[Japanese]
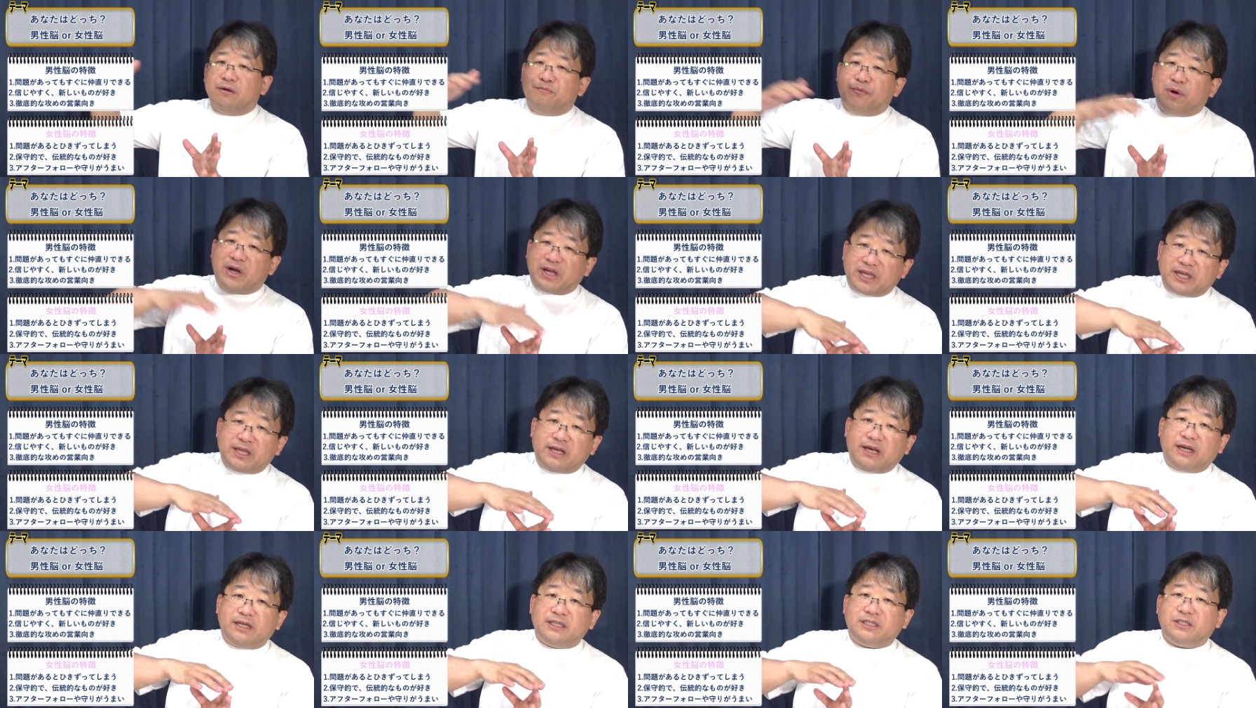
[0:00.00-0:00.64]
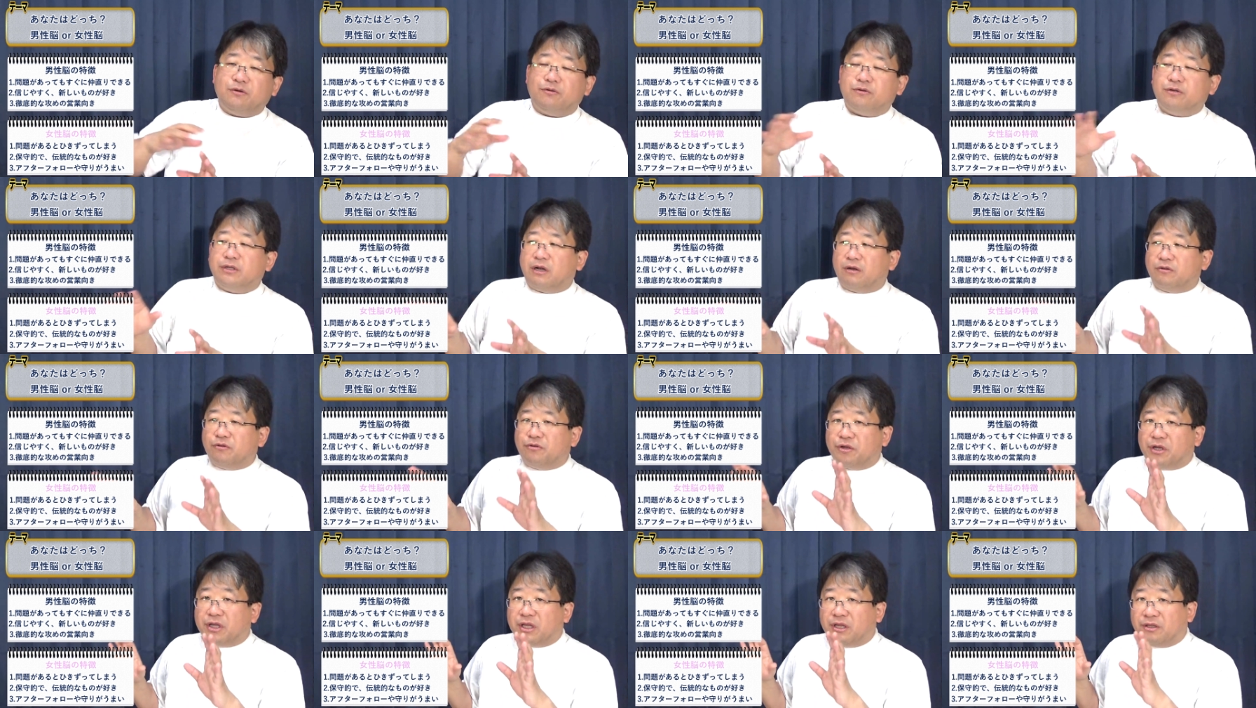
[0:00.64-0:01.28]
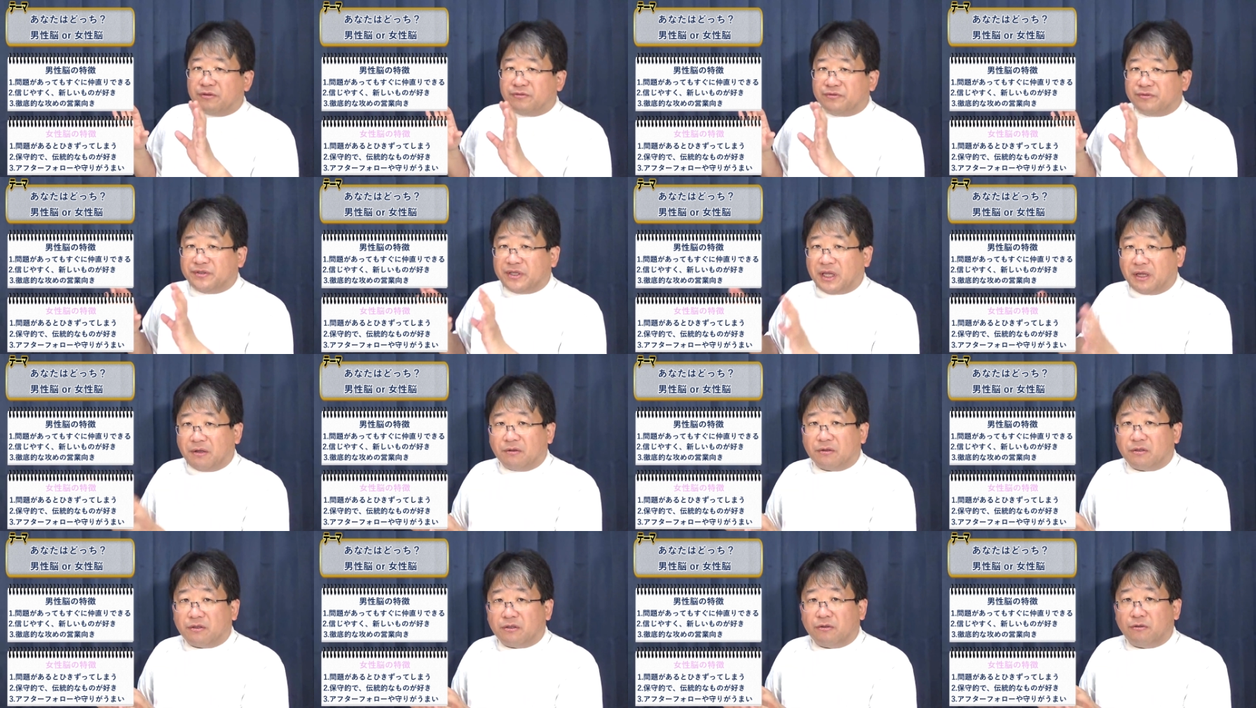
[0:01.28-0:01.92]
巻き返しを食らう時に
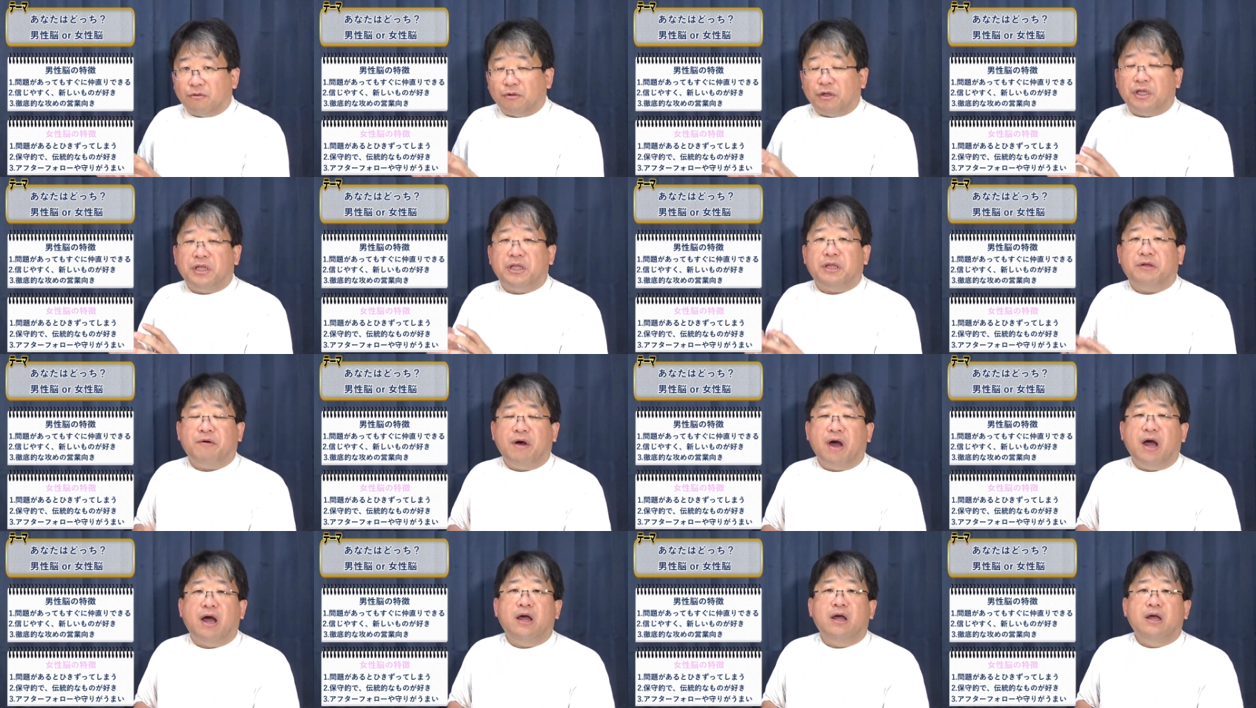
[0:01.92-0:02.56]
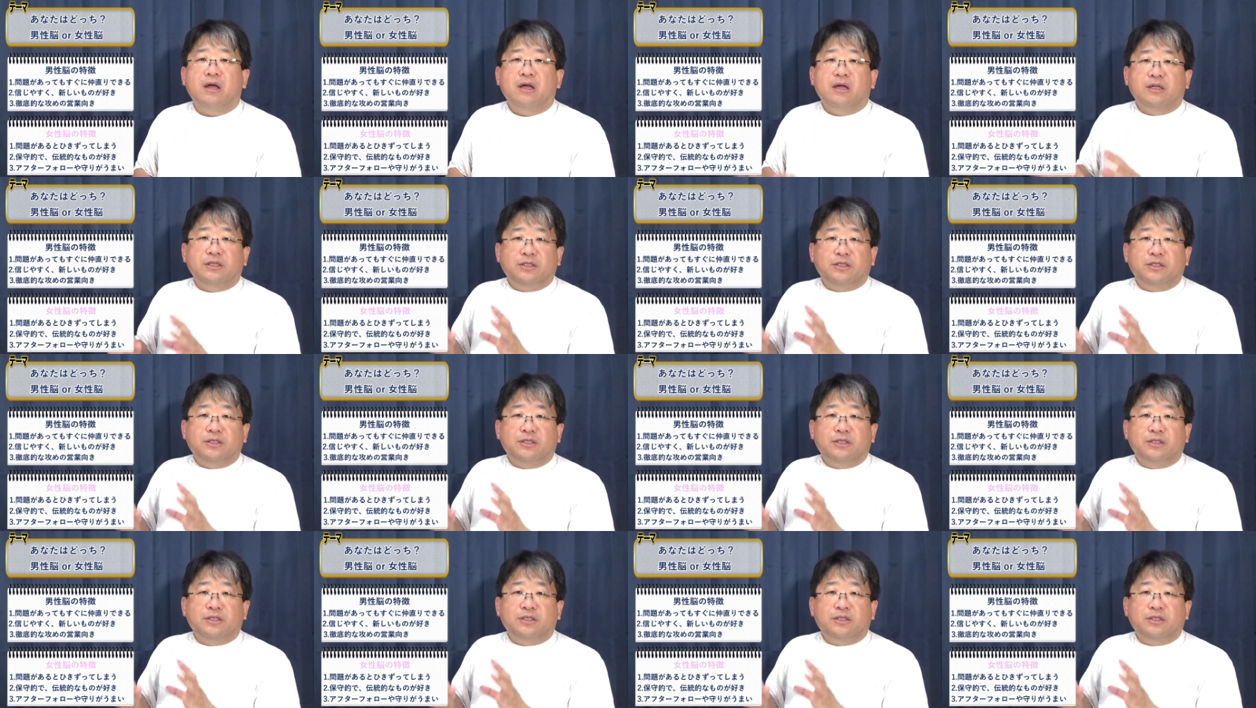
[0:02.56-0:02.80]
防ぐ時には